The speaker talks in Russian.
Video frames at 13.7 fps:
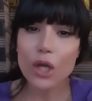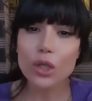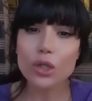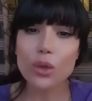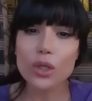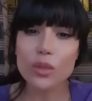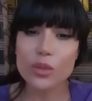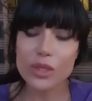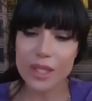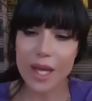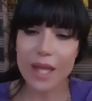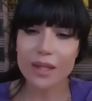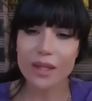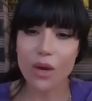Кто-нибудь
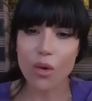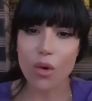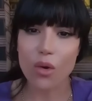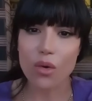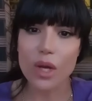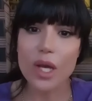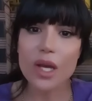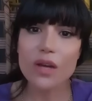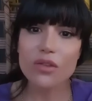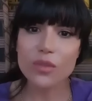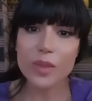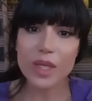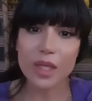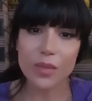знает дорогу, в
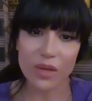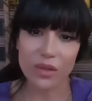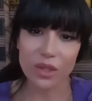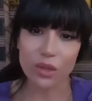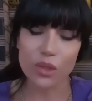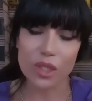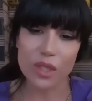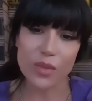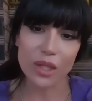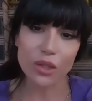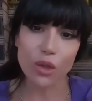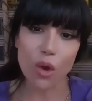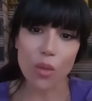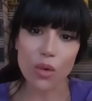миг проведут тебя
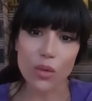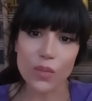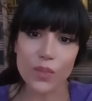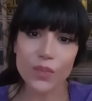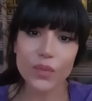к дому.